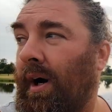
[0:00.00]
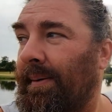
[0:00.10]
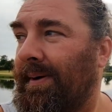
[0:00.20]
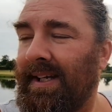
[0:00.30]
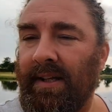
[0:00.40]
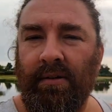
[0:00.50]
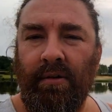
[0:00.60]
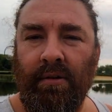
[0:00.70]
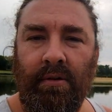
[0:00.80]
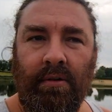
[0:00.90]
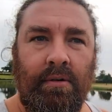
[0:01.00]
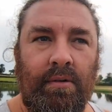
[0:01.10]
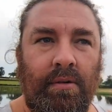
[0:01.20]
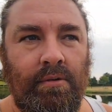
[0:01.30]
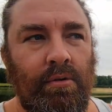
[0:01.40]
Après les,
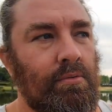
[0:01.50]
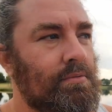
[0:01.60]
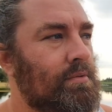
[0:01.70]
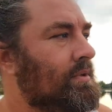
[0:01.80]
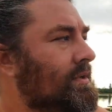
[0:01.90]
euh, le long,